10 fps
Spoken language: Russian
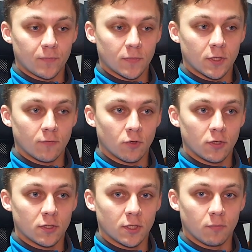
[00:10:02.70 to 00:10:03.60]

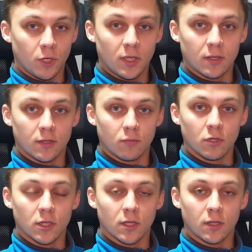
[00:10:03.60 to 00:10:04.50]
довольно-таки приятно
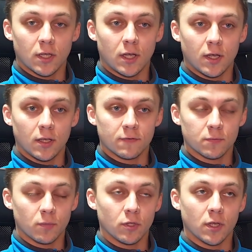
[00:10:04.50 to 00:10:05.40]
было, когда я
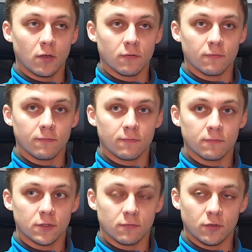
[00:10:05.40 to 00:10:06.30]
вспоминаю
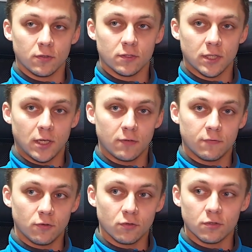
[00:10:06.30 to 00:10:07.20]
свой старый
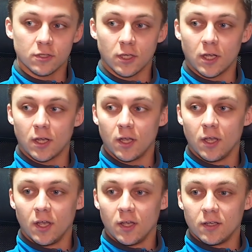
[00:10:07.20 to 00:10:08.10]
фокус, я
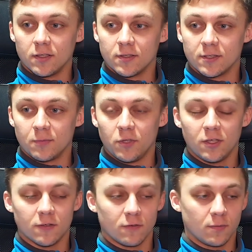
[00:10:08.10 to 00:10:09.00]

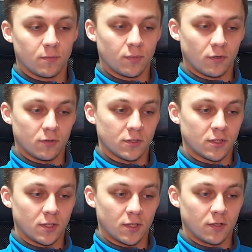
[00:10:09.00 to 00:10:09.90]
запихивал
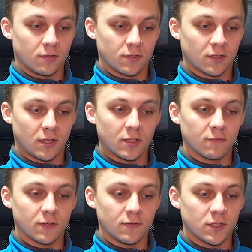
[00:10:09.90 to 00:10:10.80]
просто,
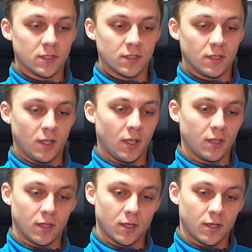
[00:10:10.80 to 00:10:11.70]
складывая все
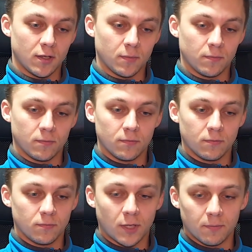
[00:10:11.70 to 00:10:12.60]
сиденья,
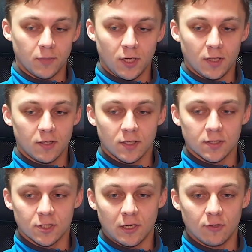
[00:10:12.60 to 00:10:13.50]
там переднее, к
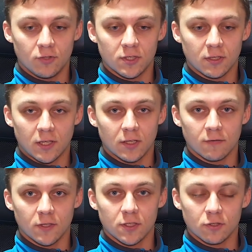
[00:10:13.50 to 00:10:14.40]
сожалению, не
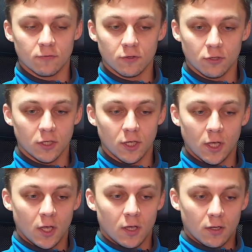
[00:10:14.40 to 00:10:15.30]
складывалось, но в итоге
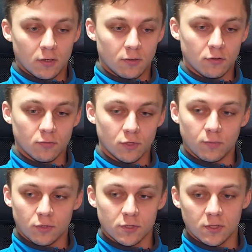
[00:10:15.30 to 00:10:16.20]
э, он был
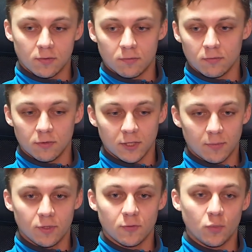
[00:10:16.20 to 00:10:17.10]
просто
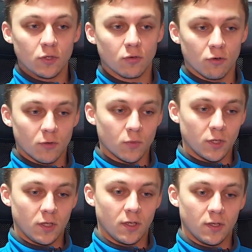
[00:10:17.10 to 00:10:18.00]
набит битком
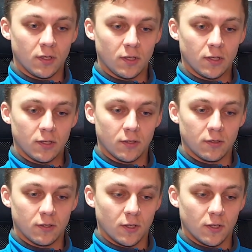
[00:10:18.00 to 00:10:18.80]
и